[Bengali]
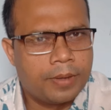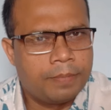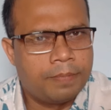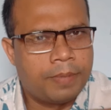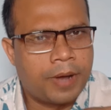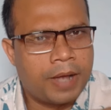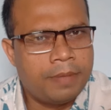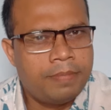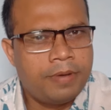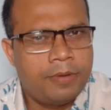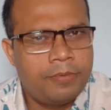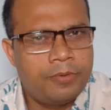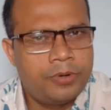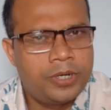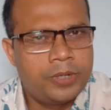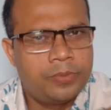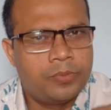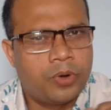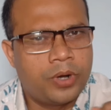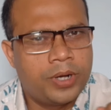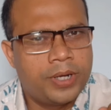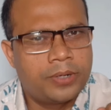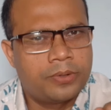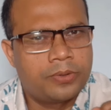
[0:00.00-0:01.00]
ভাইবা বোর্ডে
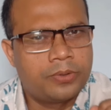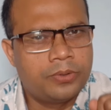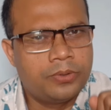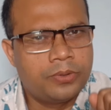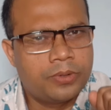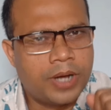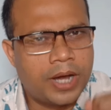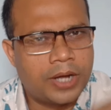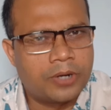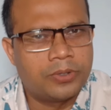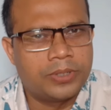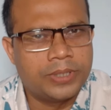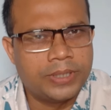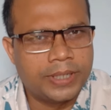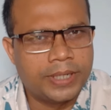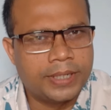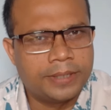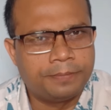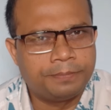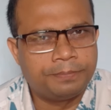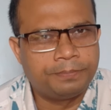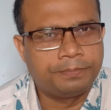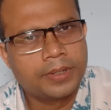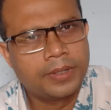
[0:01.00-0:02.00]
ভয়ের কোনো কারণই নাই
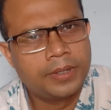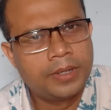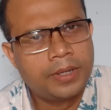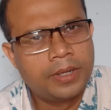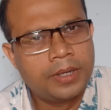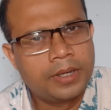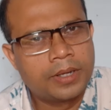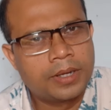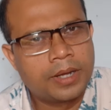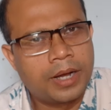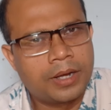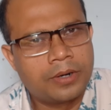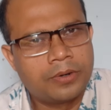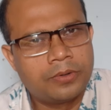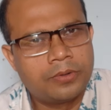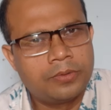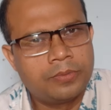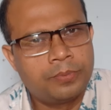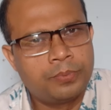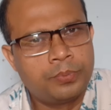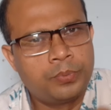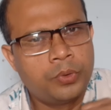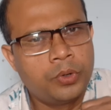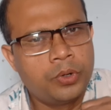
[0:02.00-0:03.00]
কারণ
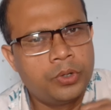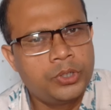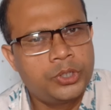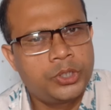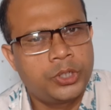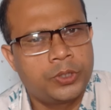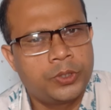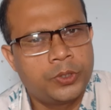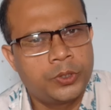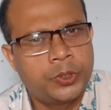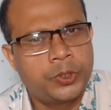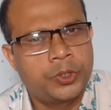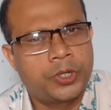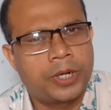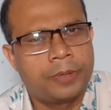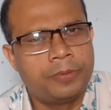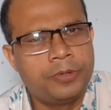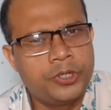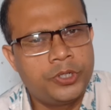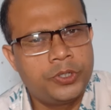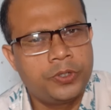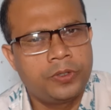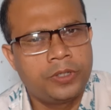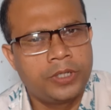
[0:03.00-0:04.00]
বোর্ড সদস্যরা
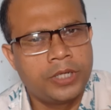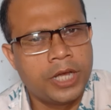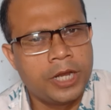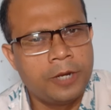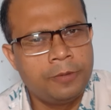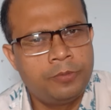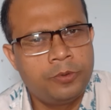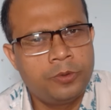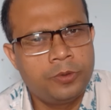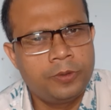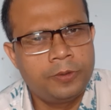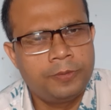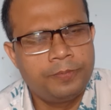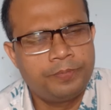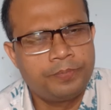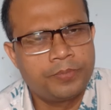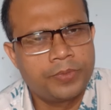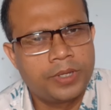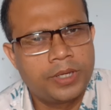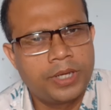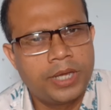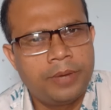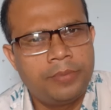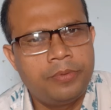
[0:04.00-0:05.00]
ভীষণ হেল্পফুল
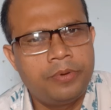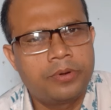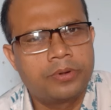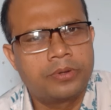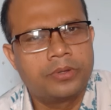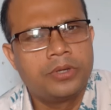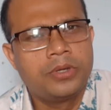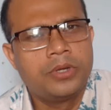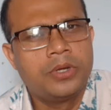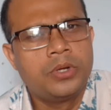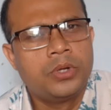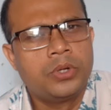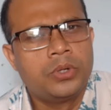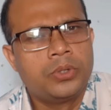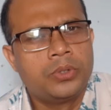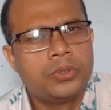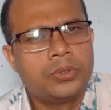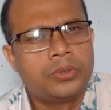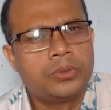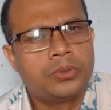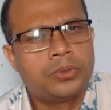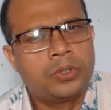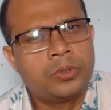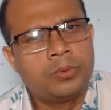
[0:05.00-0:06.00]
এবং
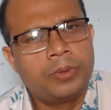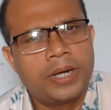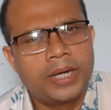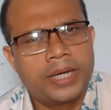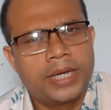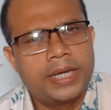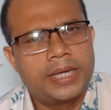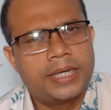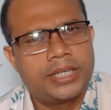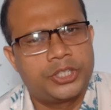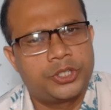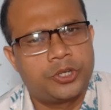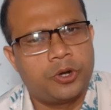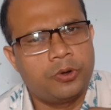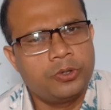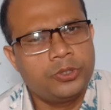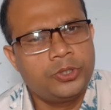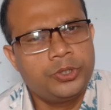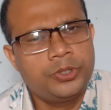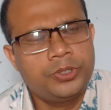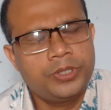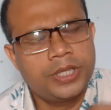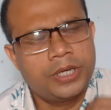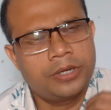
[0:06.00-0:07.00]
তোমাকে
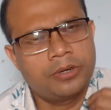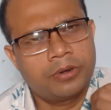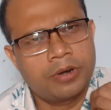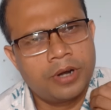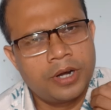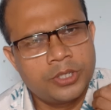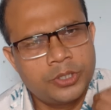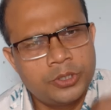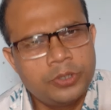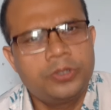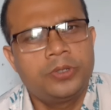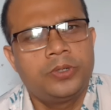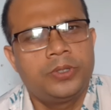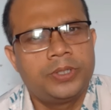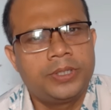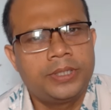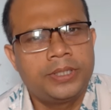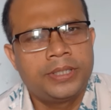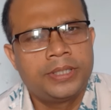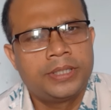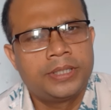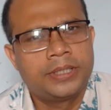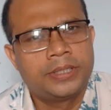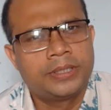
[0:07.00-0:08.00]
সহযোগিতা করার জন্যই
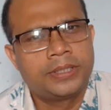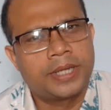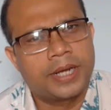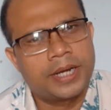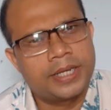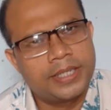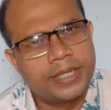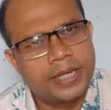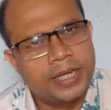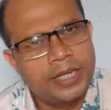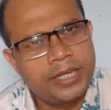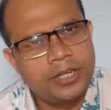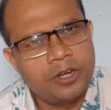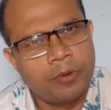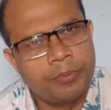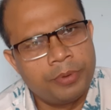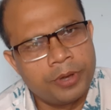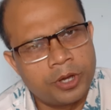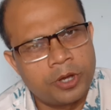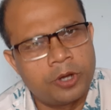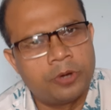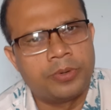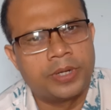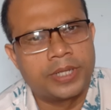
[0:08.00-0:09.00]
তারা সেখানে
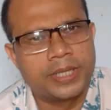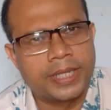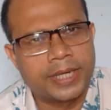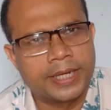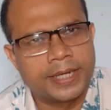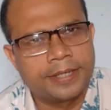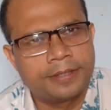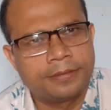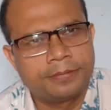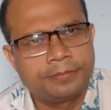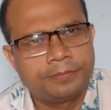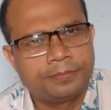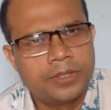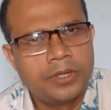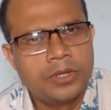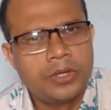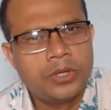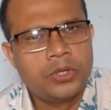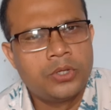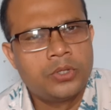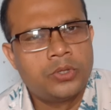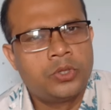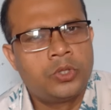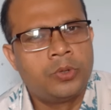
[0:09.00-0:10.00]
অপেক্ষমান থাকে
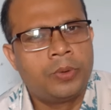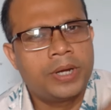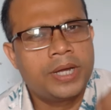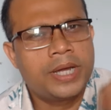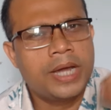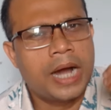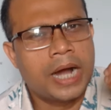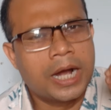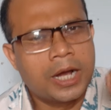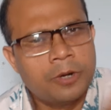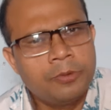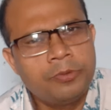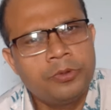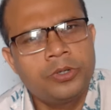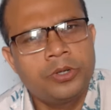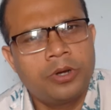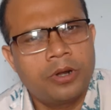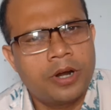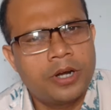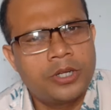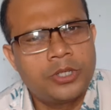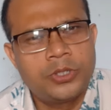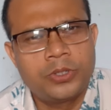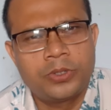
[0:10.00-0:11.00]
তোমাকে আক্রমণ
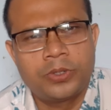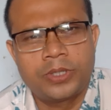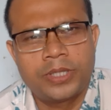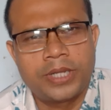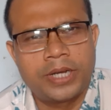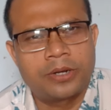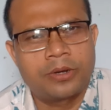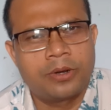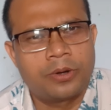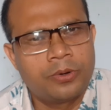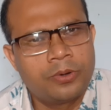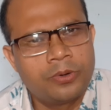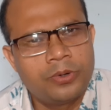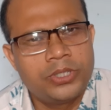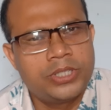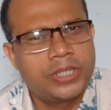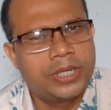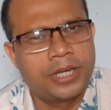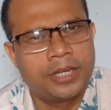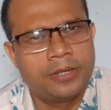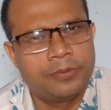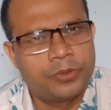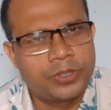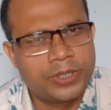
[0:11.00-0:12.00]
করার জন্য তারা কখনোই
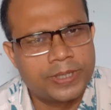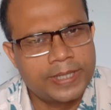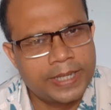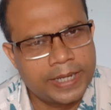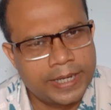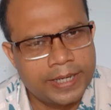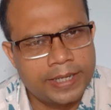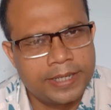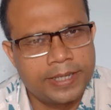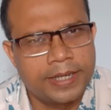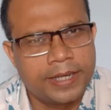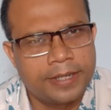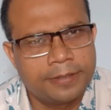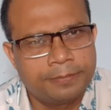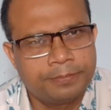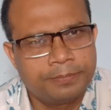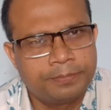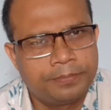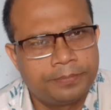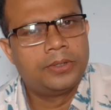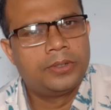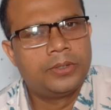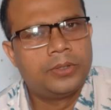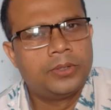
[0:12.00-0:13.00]
সেখানে বসে থাকেন না
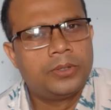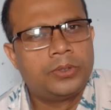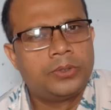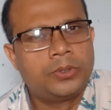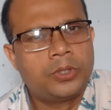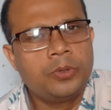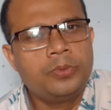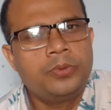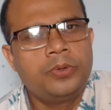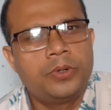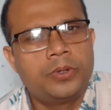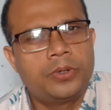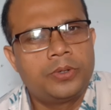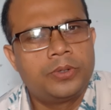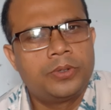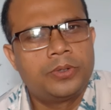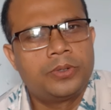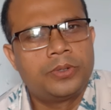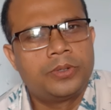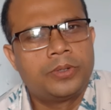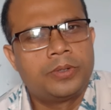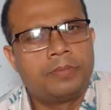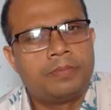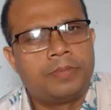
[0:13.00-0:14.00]
তবুও
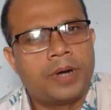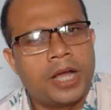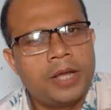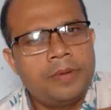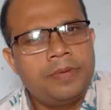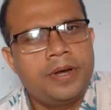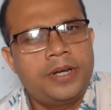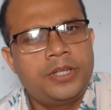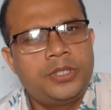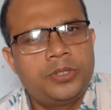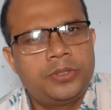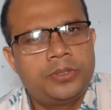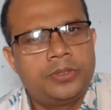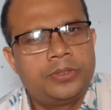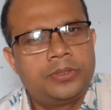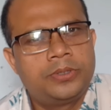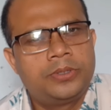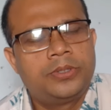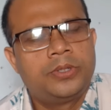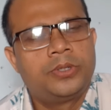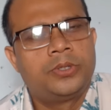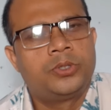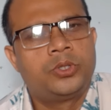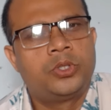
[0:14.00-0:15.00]
ভাইবার জন্য
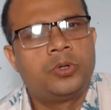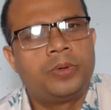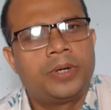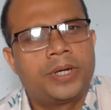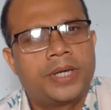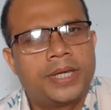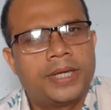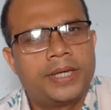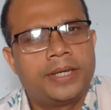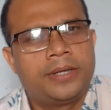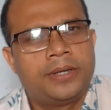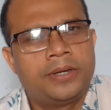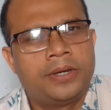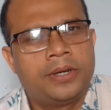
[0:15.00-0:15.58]
তোমাকে